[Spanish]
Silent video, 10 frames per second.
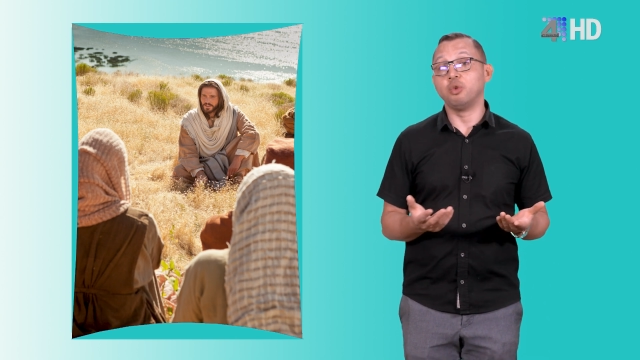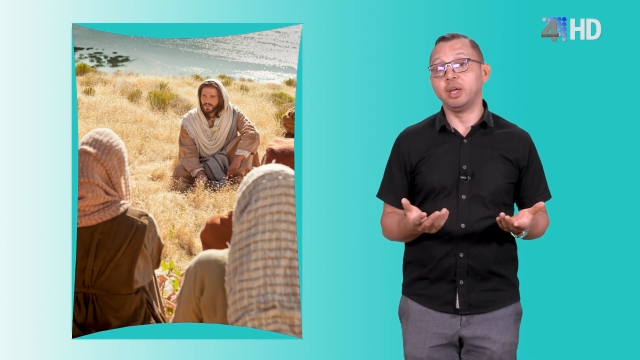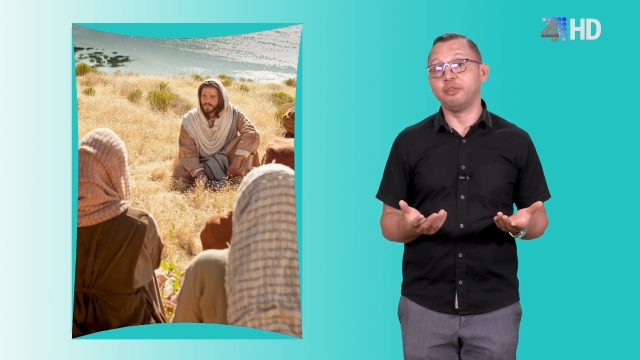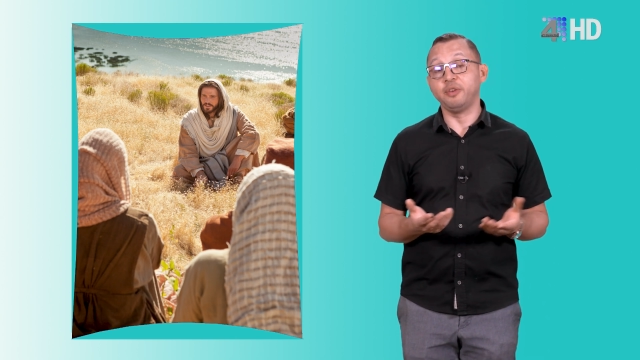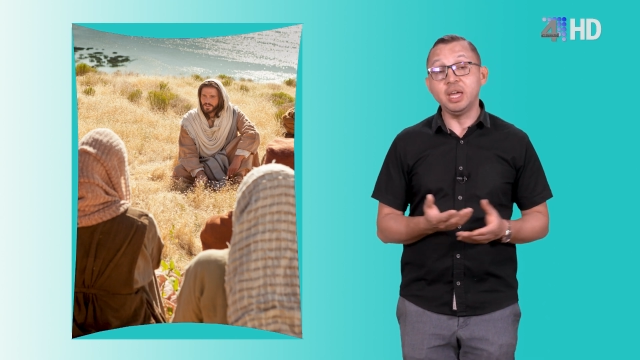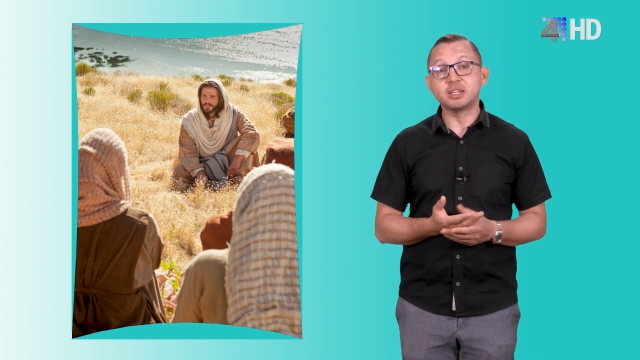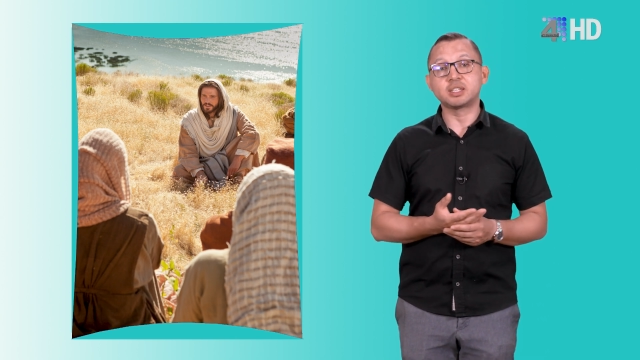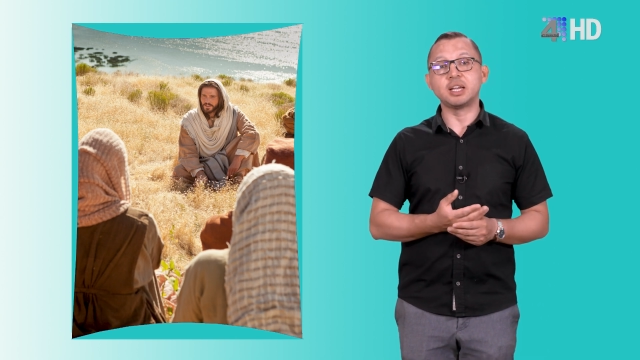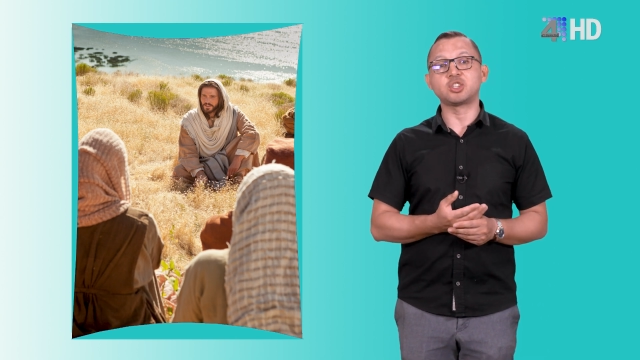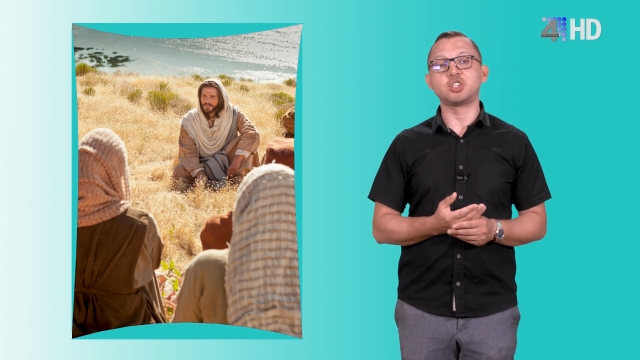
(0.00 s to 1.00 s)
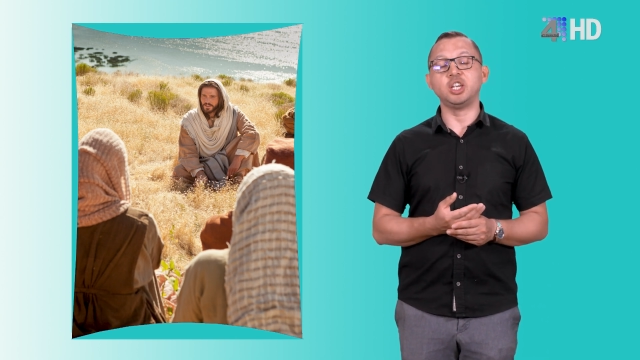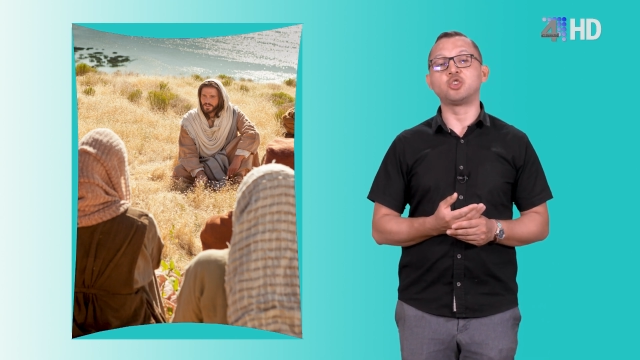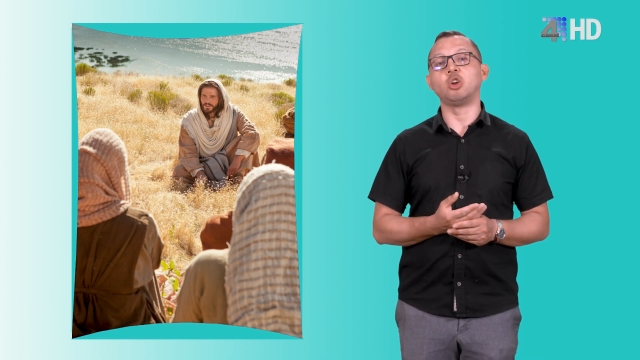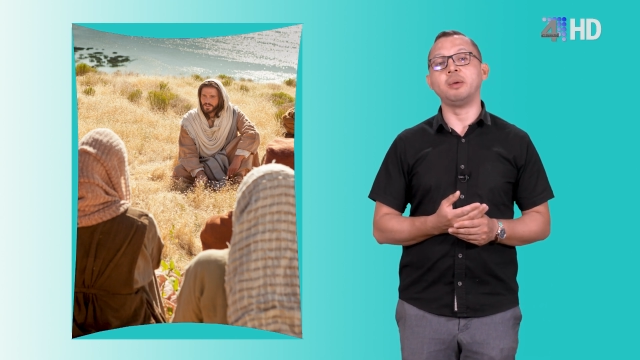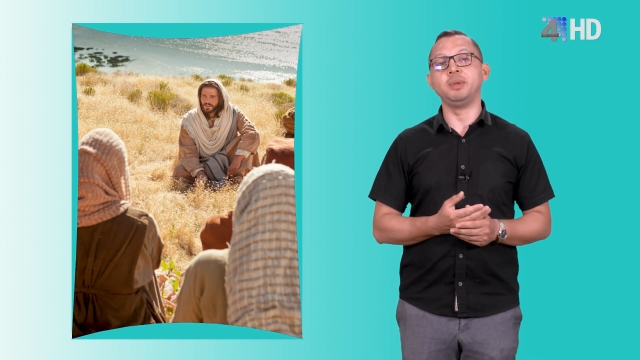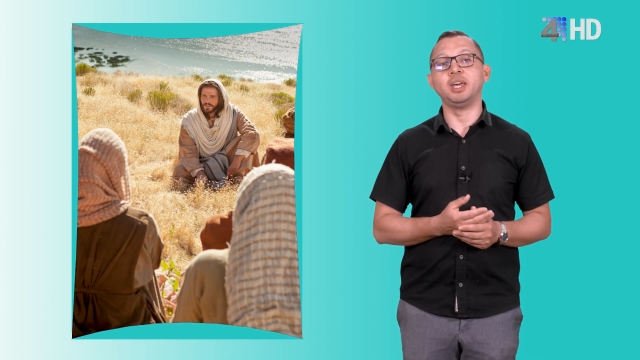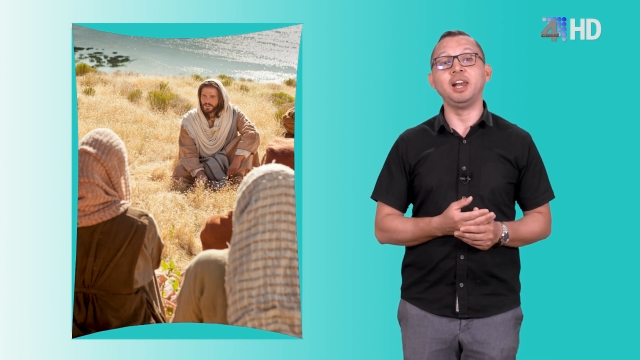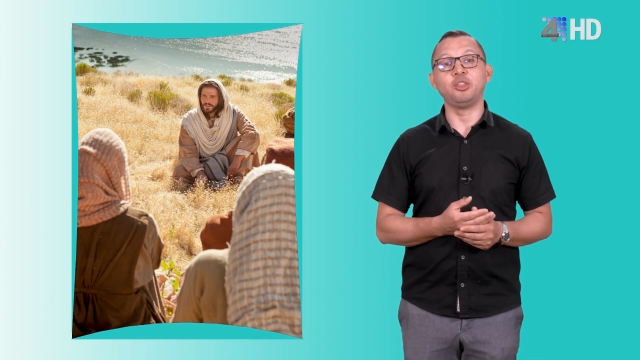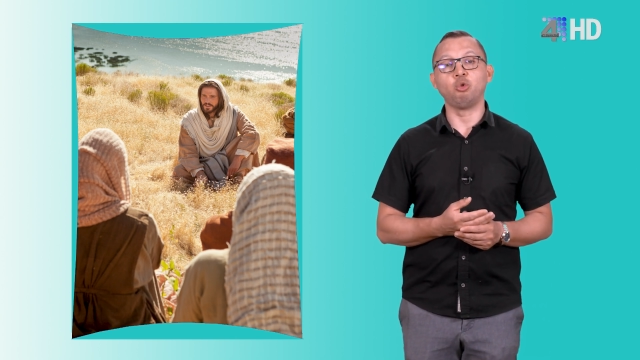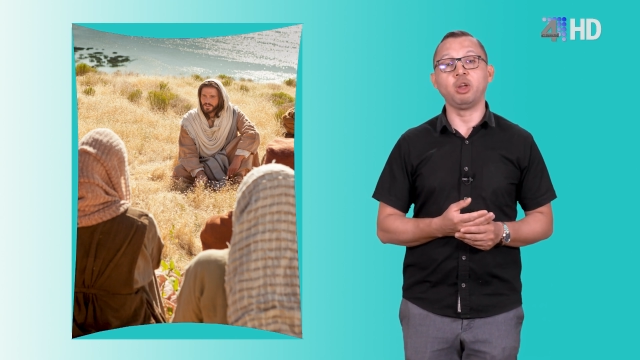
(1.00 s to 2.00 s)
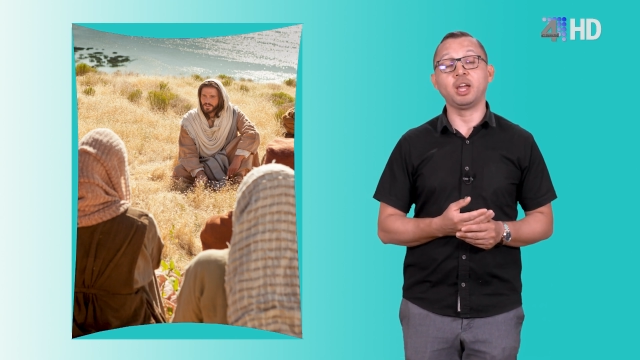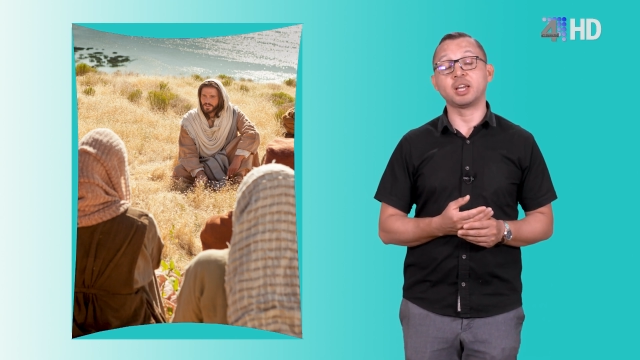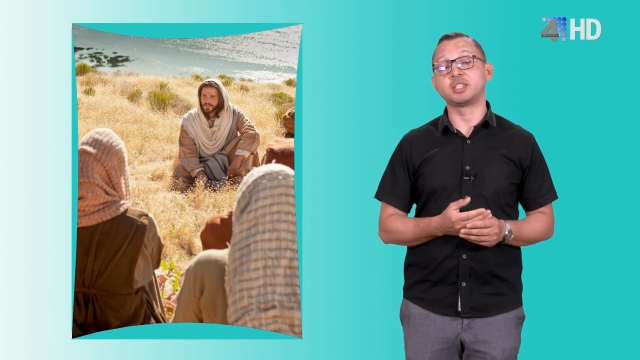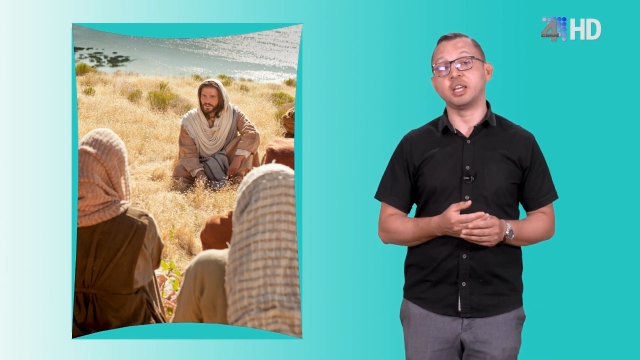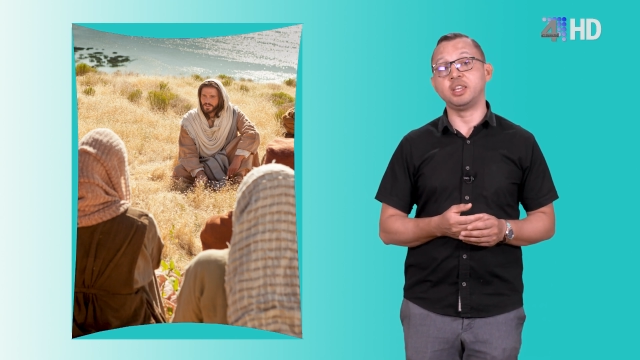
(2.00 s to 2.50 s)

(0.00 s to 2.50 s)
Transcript: eh, fiestas y solemnidades litúrgicas